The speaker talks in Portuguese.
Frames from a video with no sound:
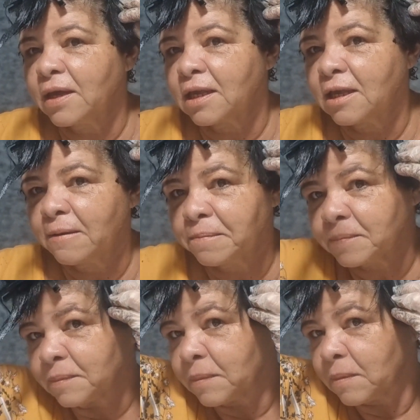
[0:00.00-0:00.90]
aqui.
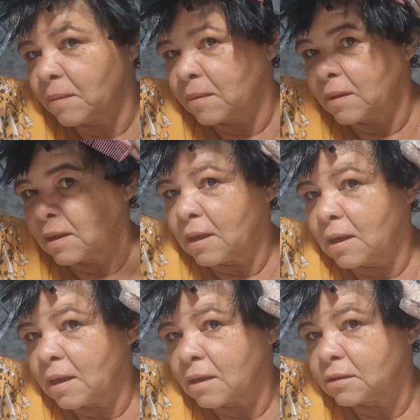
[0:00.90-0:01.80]

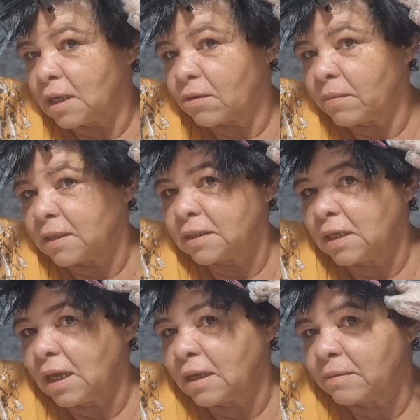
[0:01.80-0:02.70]
Já
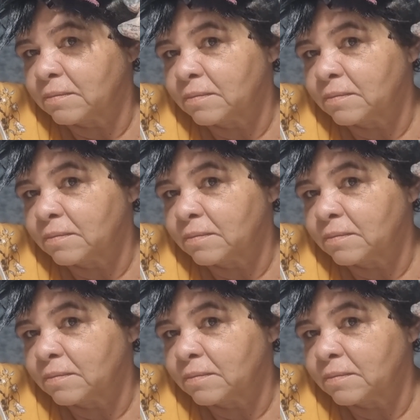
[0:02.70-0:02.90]
comecei.